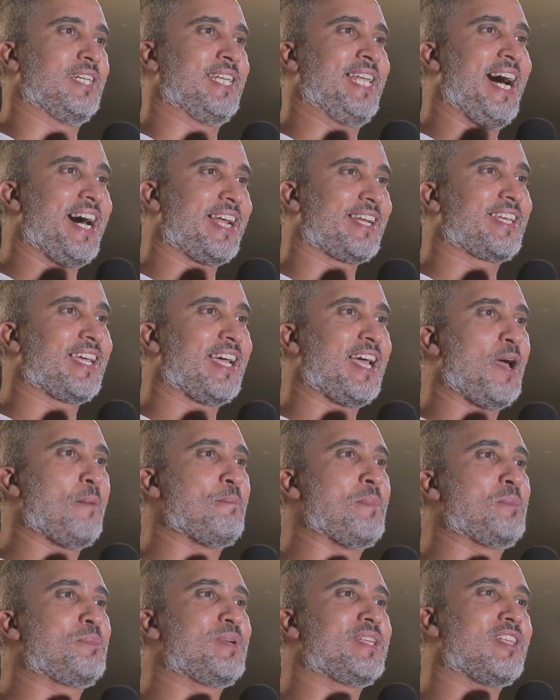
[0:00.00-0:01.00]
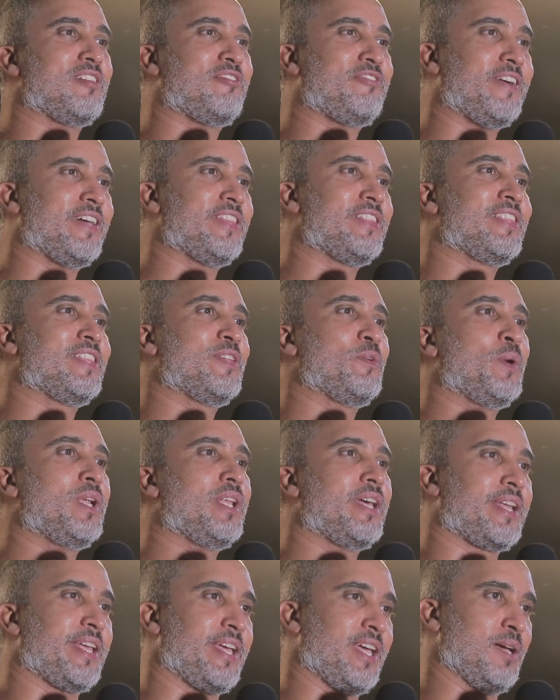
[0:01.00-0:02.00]
العركة ما بين الفن
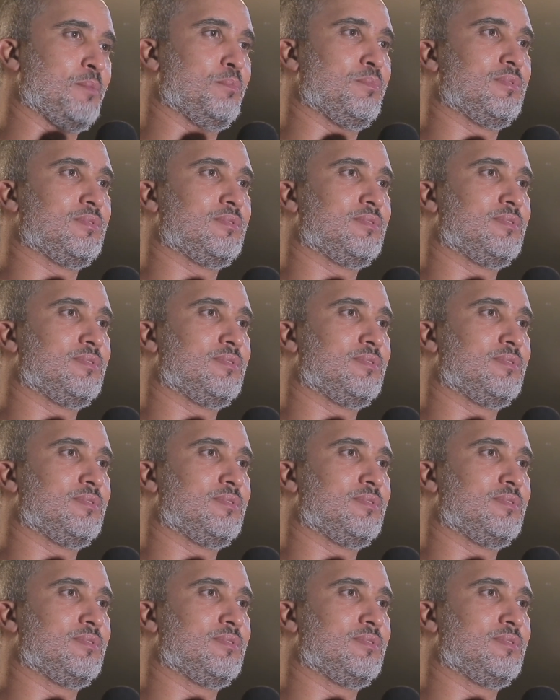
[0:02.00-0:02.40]
والإرهاب